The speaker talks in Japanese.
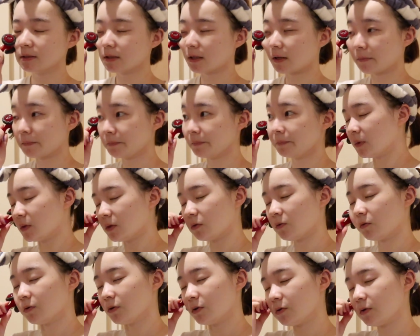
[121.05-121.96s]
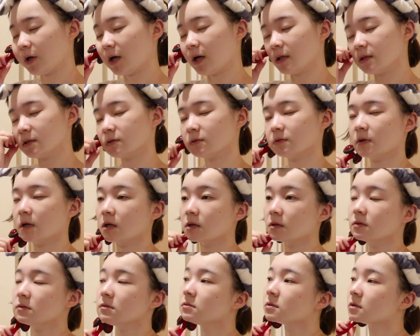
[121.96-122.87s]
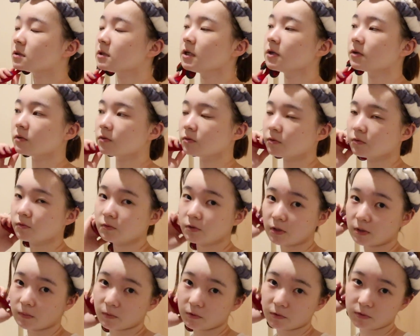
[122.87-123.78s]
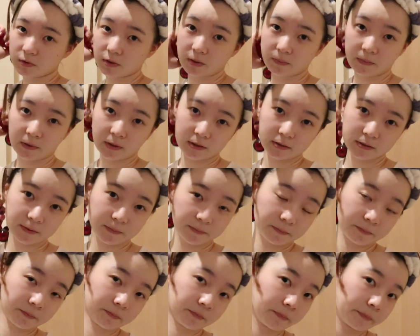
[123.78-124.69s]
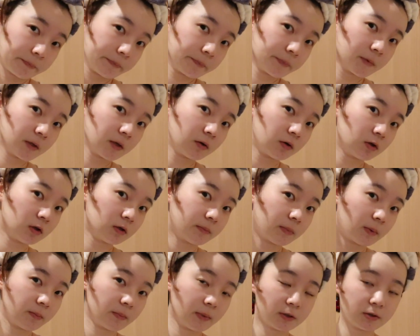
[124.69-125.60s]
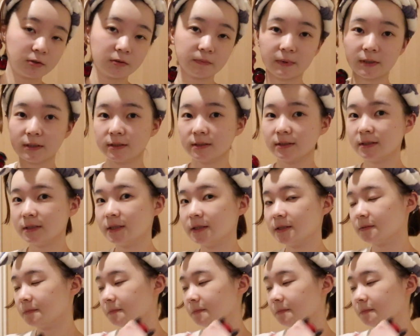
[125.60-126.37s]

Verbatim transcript: した東急ハンズとか結構どこでも売ってますこのまま首筋